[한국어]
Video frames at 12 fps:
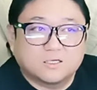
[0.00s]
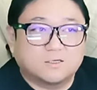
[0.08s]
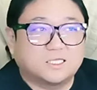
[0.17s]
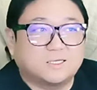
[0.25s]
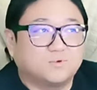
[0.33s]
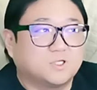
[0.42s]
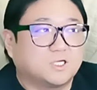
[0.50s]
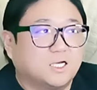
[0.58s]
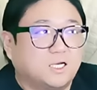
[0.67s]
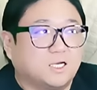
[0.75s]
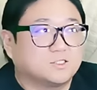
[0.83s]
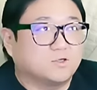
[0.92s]
그러다
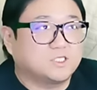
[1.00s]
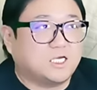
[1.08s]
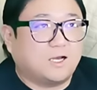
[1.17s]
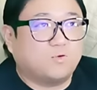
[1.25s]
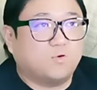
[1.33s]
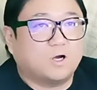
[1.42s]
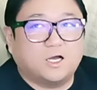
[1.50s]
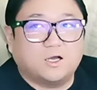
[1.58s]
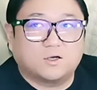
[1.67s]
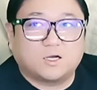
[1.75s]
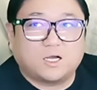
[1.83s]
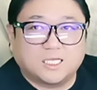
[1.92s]
보니까 저
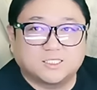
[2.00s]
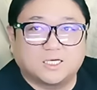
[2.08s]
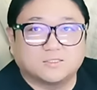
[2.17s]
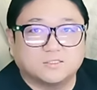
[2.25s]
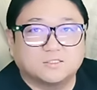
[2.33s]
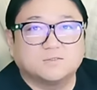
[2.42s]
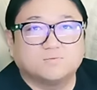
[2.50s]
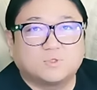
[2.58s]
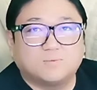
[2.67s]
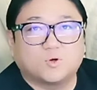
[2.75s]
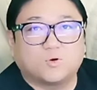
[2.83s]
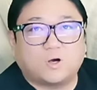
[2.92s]
샤코가 가장
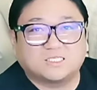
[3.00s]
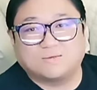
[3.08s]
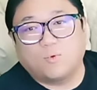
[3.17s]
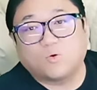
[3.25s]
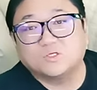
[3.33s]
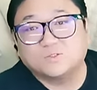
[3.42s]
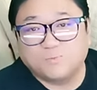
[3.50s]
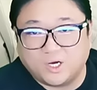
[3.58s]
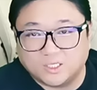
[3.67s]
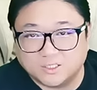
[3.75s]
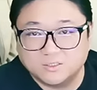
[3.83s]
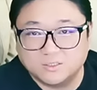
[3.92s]
으뜸템이고 가장 먹고
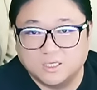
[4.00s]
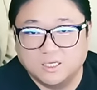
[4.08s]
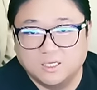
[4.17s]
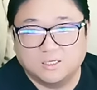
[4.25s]
싶어 하는